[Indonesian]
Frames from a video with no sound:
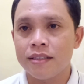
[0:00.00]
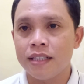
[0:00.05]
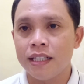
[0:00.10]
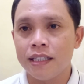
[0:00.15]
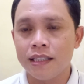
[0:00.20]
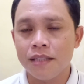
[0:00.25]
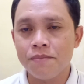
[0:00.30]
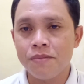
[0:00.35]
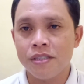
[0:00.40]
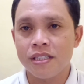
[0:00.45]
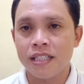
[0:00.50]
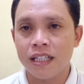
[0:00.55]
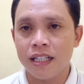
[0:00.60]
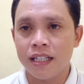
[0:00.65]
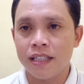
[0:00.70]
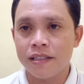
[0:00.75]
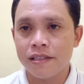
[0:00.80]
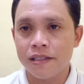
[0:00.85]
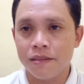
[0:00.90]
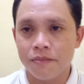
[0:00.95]
Anda
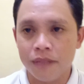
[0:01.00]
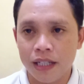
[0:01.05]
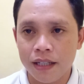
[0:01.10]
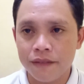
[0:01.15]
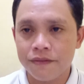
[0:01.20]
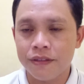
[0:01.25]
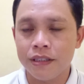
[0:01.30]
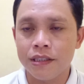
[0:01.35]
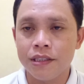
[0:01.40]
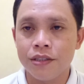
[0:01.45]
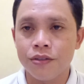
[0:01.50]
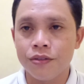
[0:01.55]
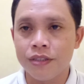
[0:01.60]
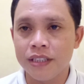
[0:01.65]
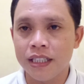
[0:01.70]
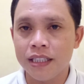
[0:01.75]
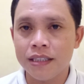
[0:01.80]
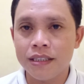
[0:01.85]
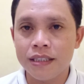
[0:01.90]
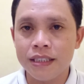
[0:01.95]
bisa simak
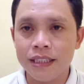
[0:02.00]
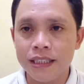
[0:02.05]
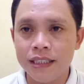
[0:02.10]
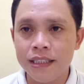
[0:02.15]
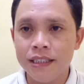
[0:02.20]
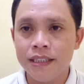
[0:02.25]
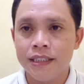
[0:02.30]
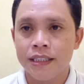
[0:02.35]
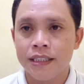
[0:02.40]
videonya di